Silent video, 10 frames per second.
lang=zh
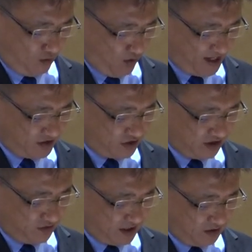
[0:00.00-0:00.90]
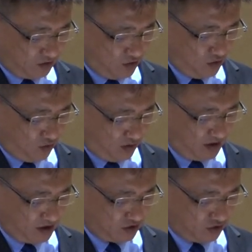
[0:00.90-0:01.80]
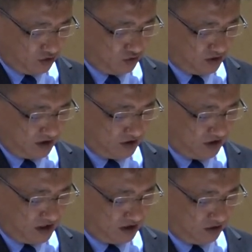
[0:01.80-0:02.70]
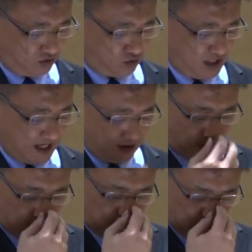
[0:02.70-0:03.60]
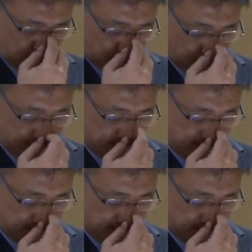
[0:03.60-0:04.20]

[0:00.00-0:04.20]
为这缘故，我也受这些苦难哈，就是为